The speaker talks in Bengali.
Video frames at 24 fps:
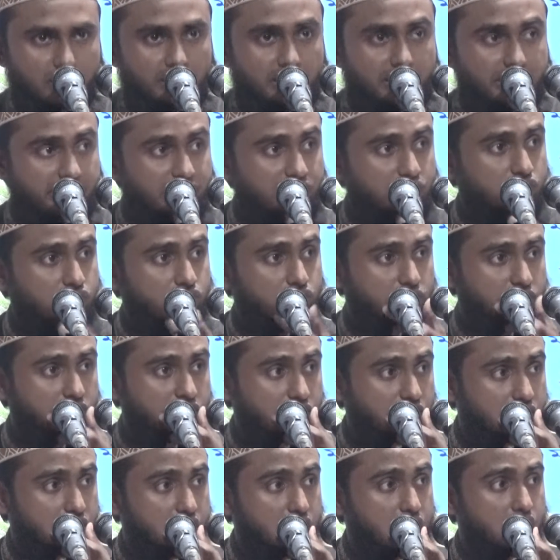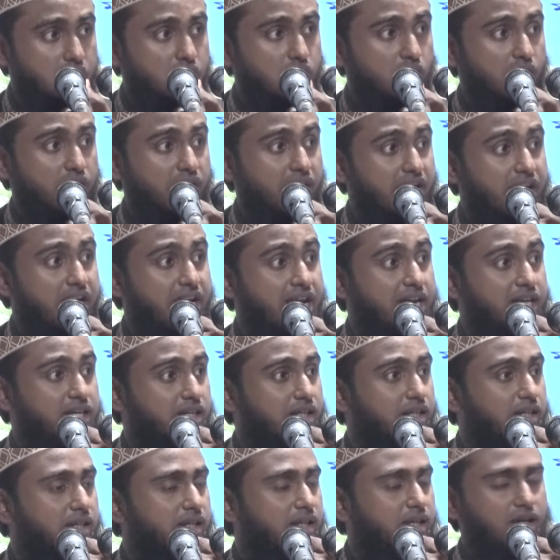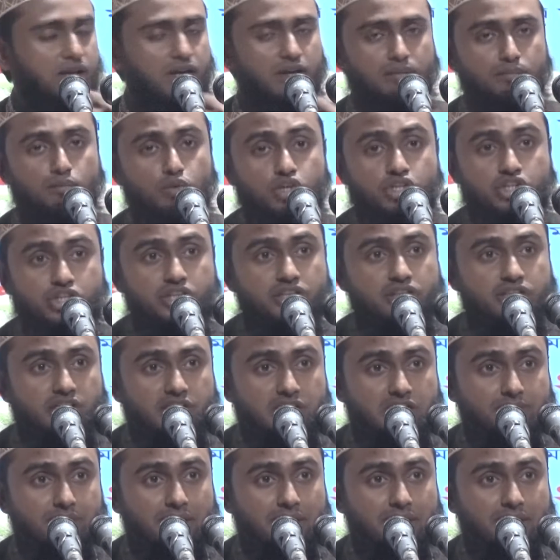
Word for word: এটা যদি কই অনেক মুর্শিদের